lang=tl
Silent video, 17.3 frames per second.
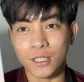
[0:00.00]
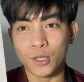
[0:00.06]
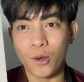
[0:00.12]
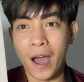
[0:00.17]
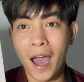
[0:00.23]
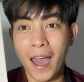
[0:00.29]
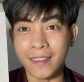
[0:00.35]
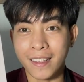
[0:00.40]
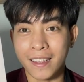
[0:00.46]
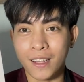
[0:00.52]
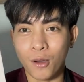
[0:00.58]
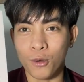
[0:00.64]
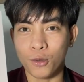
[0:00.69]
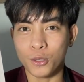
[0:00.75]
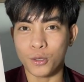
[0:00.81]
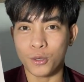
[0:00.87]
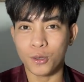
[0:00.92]
So, aaten
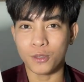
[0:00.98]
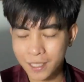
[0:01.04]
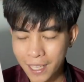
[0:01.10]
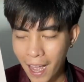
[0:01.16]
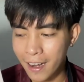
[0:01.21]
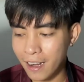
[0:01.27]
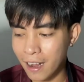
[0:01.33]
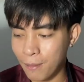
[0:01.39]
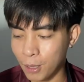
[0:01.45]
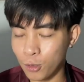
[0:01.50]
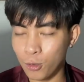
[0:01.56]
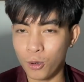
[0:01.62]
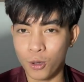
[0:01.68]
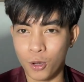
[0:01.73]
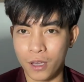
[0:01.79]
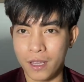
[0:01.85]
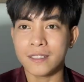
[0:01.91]
ako doon. Sana
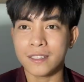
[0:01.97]
matuloy.